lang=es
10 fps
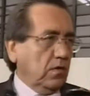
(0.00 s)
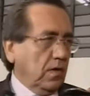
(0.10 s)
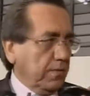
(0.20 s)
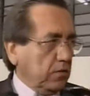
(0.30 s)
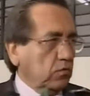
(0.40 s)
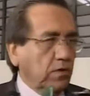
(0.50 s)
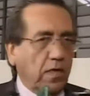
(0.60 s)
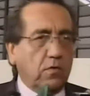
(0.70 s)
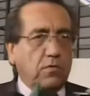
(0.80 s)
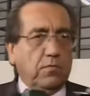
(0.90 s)
la
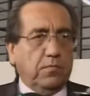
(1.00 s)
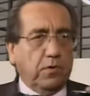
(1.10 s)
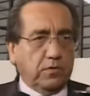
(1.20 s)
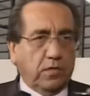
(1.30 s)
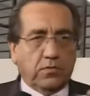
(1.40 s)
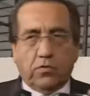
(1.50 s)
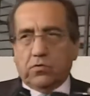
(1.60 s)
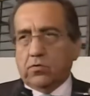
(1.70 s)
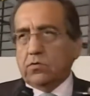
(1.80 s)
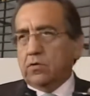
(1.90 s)
apertura de un proceso
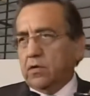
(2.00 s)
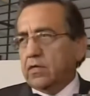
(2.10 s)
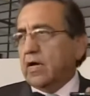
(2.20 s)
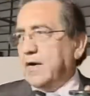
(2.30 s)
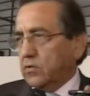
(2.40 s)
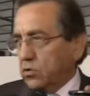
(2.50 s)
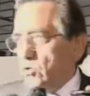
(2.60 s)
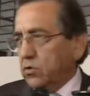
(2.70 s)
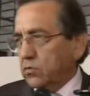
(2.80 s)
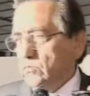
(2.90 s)

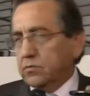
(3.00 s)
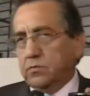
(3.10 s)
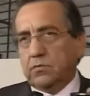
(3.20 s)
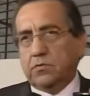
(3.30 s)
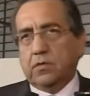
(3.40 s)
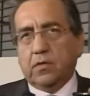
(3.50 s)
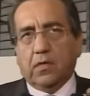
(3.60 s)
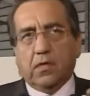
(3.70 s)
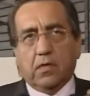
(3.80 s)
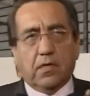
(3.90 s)
indagatorio
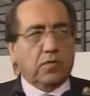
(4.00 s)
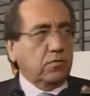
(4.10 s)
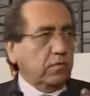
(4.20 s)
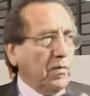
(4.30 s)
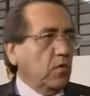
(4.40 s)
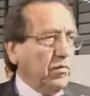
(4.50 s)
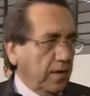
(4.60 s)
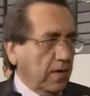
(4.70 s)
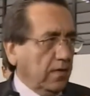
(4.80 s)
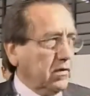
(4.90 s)
y eso está muy
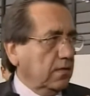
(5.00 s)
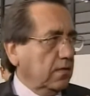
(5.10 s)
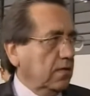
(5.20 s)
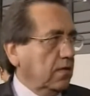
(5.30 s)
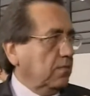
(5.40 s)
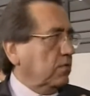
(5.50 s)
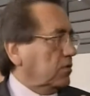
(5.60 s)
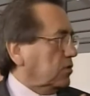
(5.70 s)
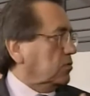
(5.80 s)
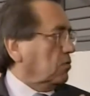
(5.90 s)
bien,
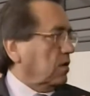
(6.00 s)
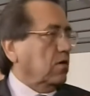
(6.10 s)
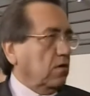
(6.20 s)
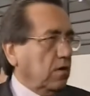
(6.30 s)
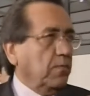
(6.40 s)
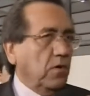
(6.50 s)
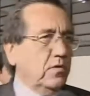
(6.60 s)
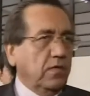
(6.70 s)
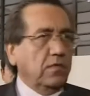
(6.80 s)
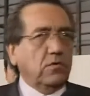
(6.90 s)
porque eso es lo que
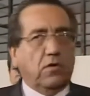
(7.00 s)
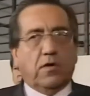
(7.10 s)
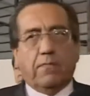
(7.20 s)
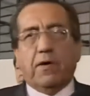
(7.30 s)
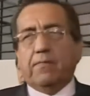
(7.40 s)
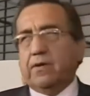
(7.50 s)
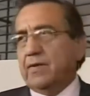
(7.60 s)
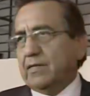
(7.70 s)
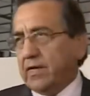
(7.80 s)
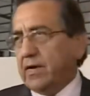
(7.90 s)
corresponde, eso es lo que va a
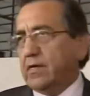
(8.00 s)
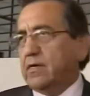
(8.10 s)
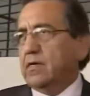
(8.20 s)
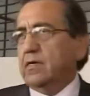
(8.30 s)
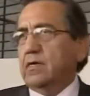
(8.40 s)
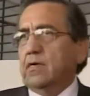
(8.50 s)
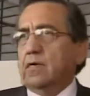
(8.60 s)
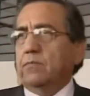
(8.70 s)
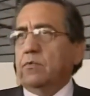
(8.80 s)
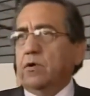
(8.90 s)
permitir
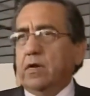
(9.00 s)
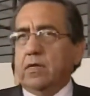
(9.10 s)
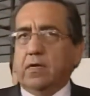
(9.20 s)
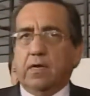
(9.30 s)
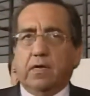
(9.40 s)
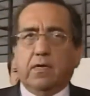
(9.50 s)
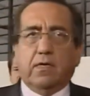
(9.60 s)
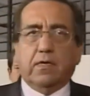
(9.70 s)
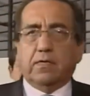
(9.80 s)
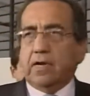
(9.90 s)
poder eh,
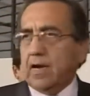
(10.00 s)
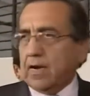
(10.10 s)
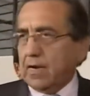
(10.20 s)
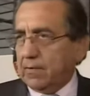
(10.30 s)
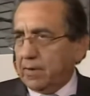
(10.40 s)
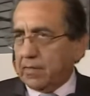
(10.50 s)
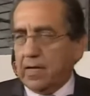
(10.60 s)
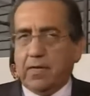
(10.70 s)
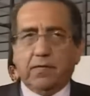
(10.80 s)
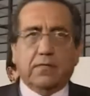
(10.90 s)
llegar a la
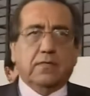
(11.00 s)
verdad